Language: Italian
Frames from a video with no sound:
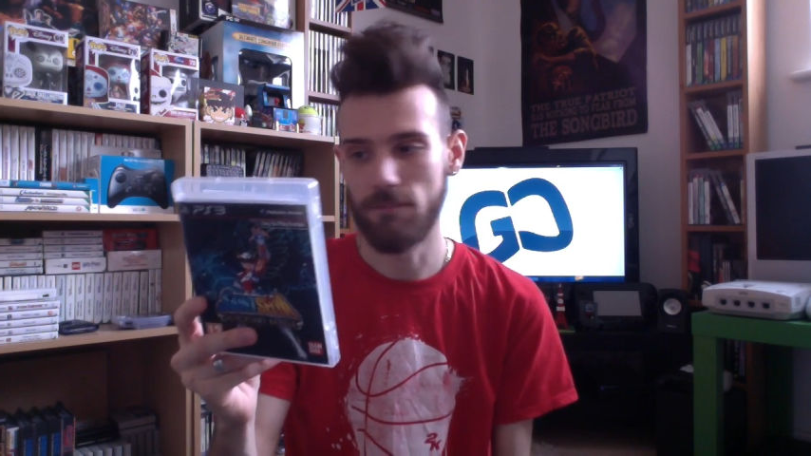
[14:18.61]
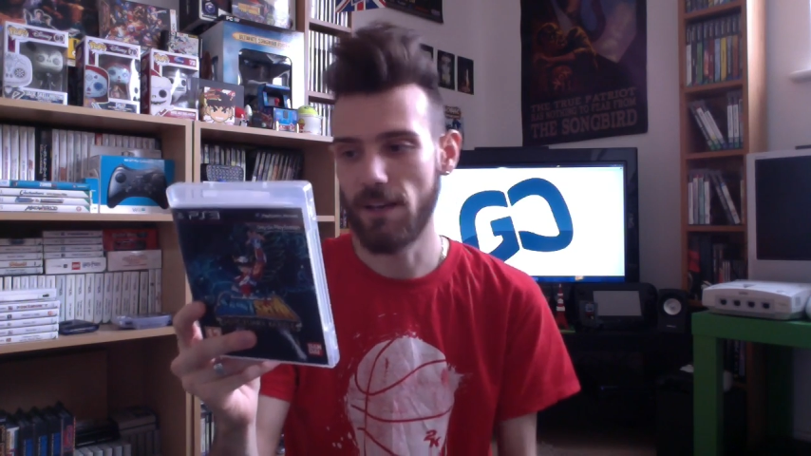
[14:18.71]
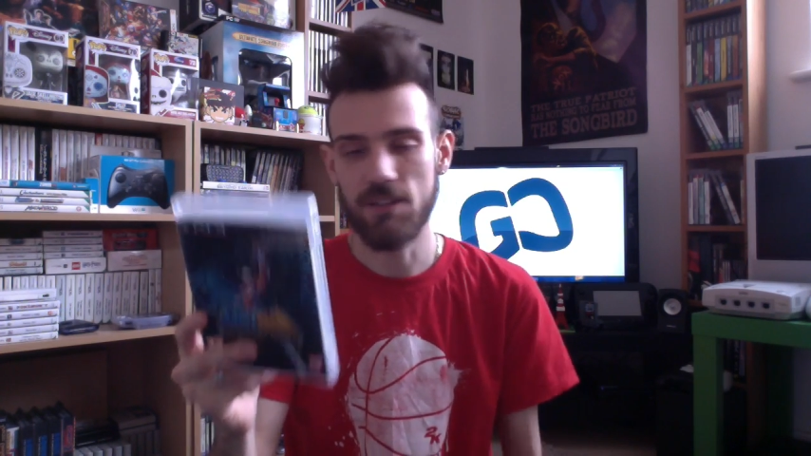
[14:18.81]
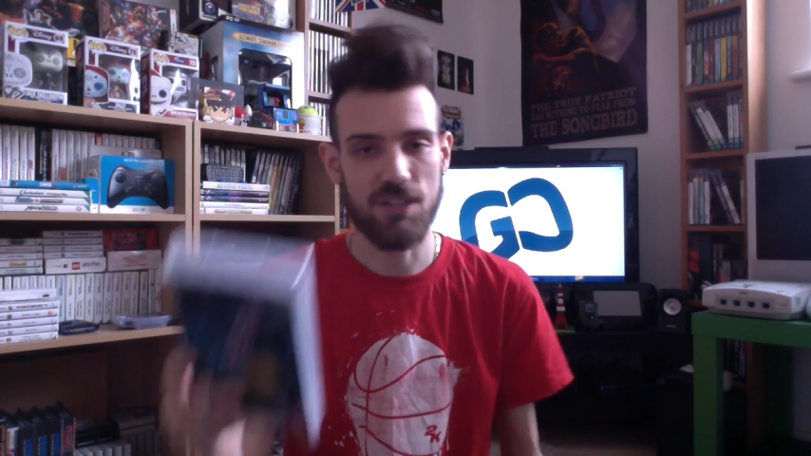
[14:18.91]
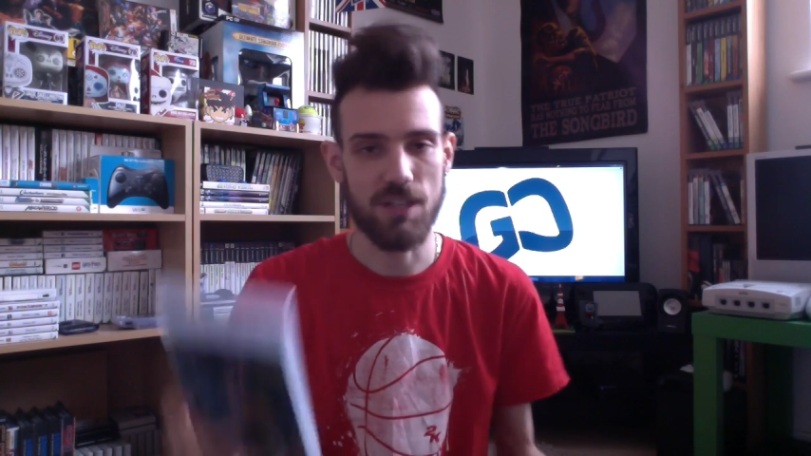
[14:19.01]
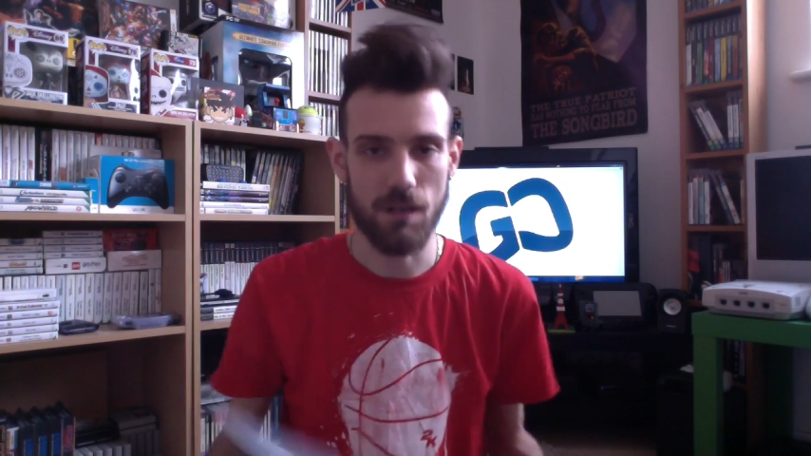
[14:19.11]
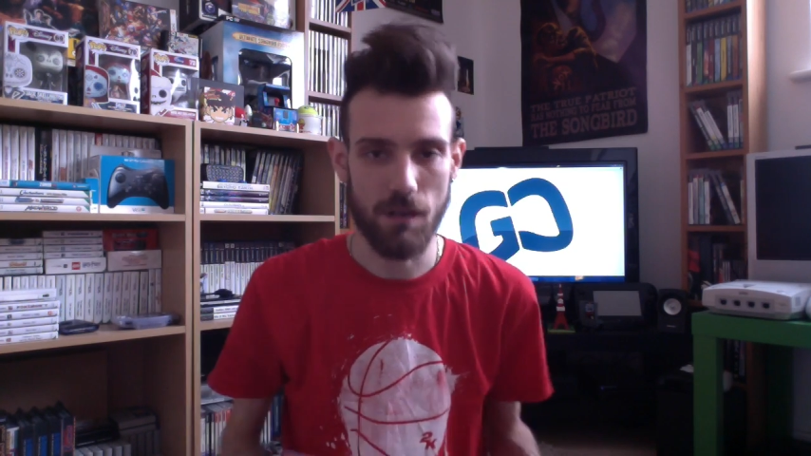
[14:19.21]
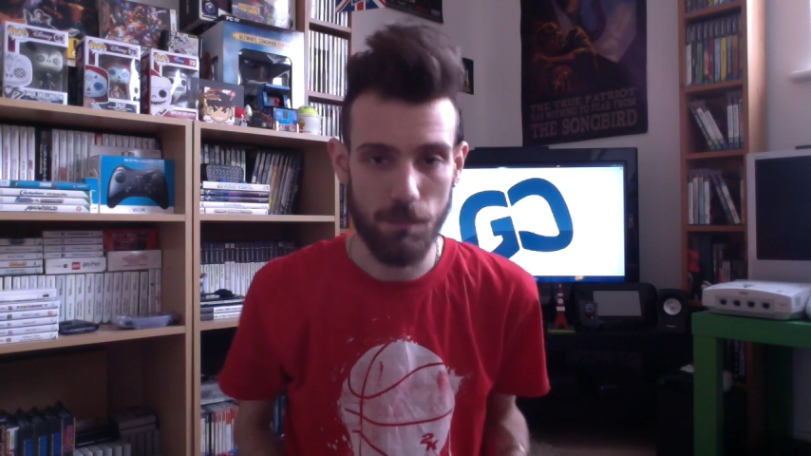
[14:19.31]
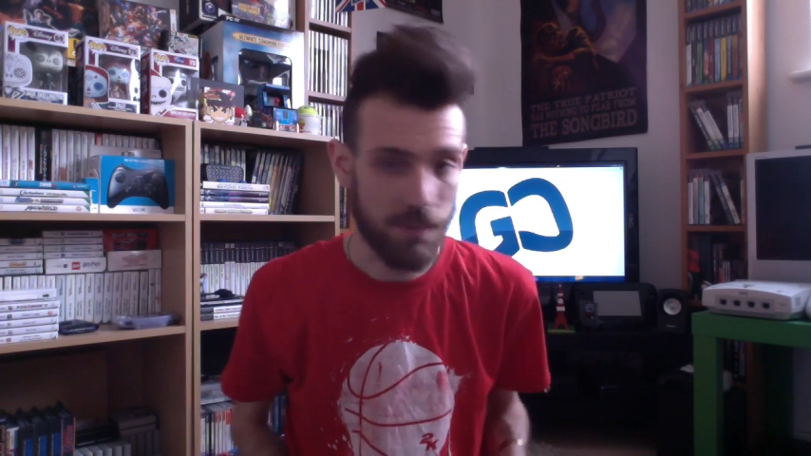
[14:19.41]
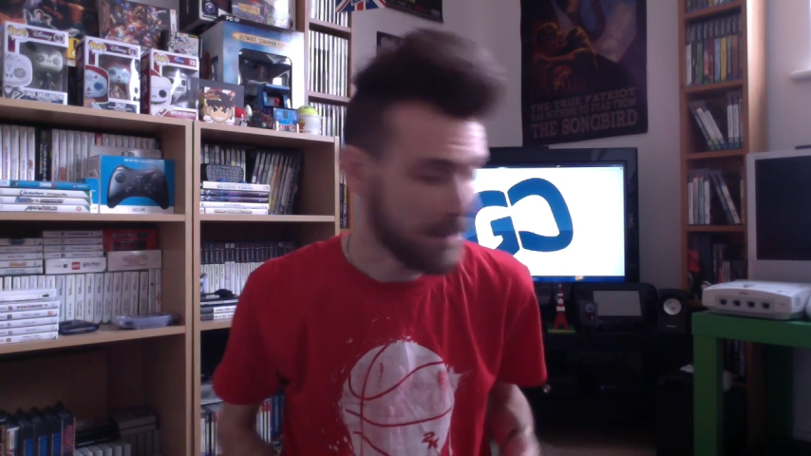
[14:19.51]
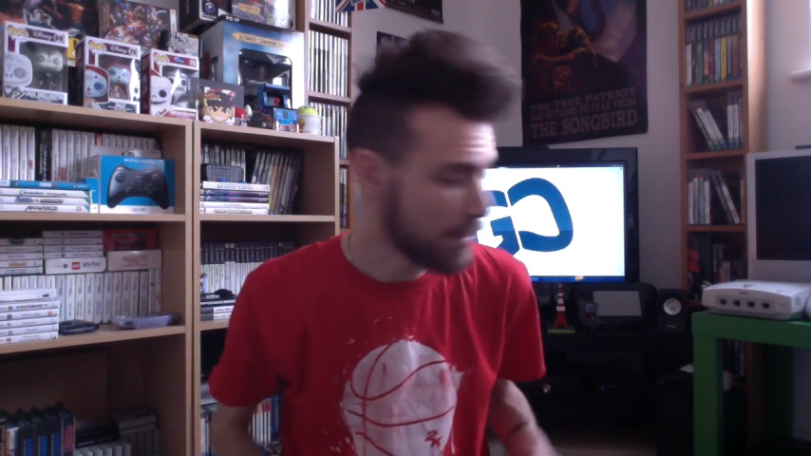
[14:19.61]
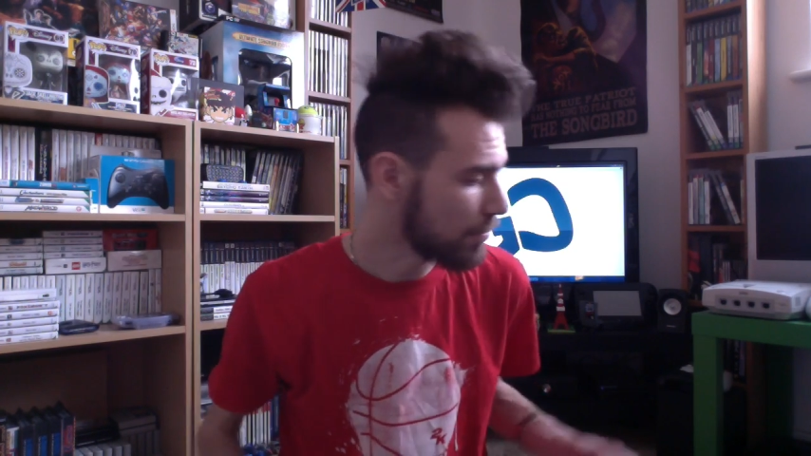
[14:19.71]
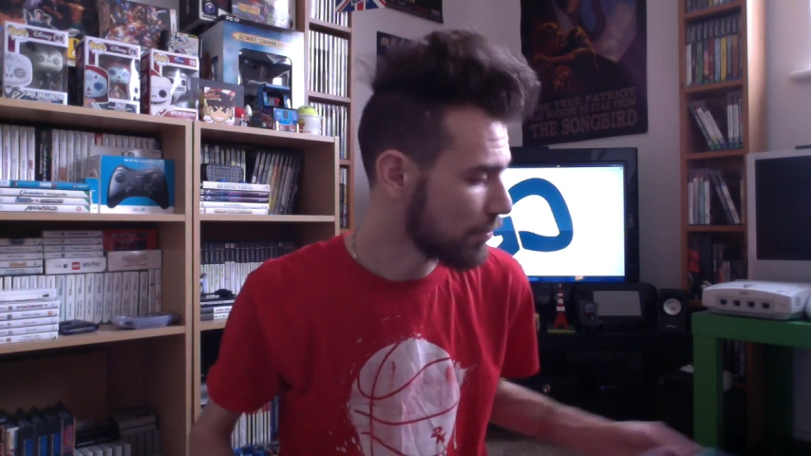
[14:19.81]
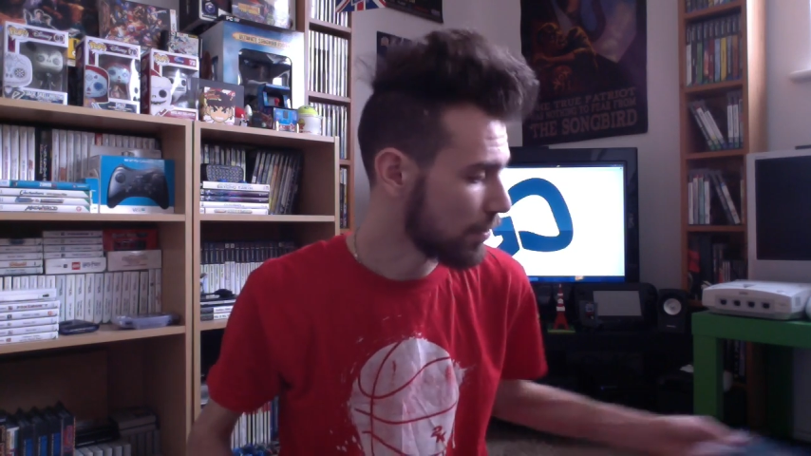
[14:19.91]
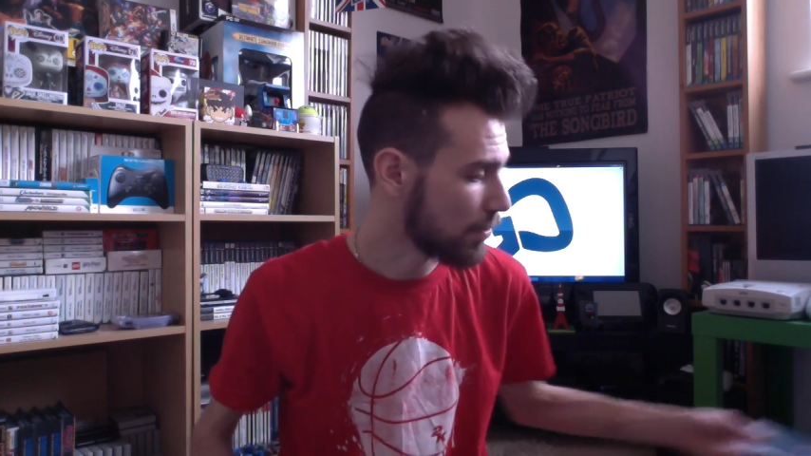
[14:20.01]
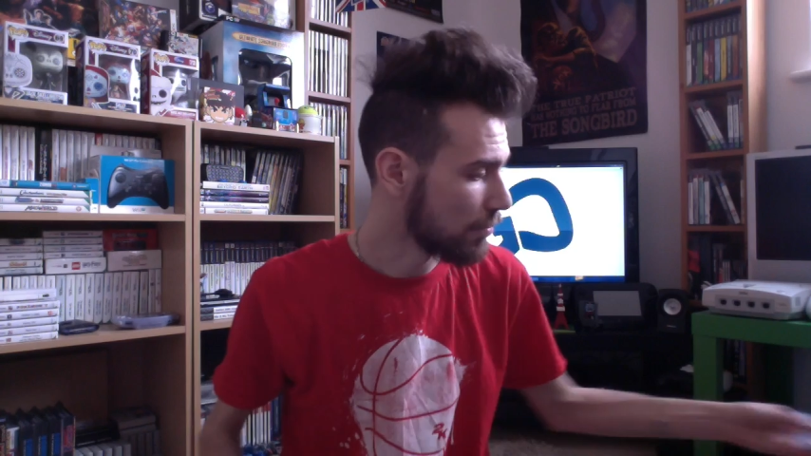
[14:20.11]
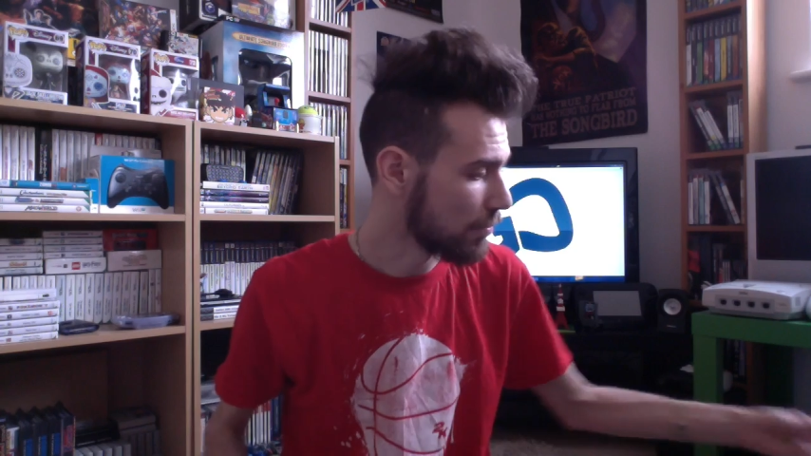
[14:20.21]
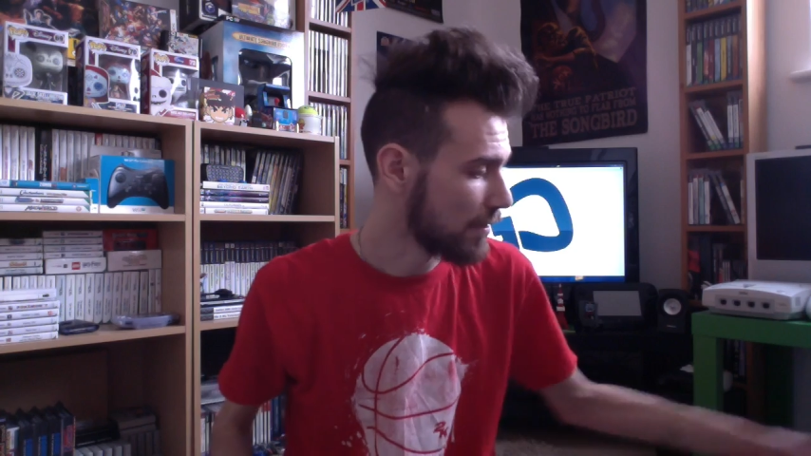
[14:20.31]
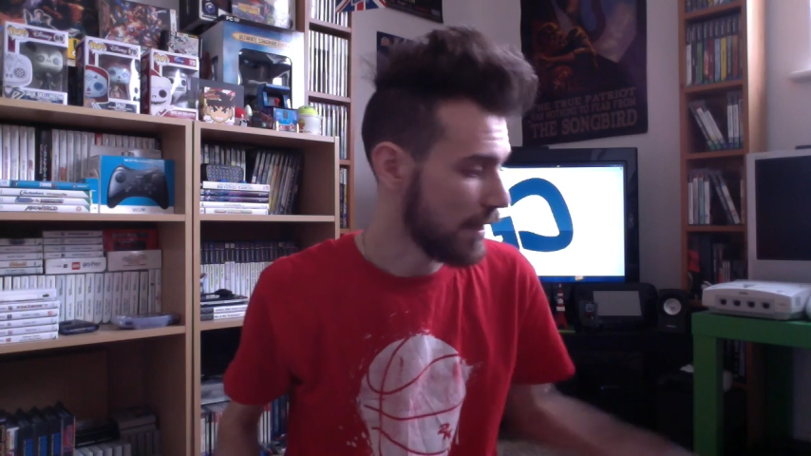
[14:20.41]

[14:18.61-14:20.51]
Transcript: vai in giro e picchi tutto e tutti,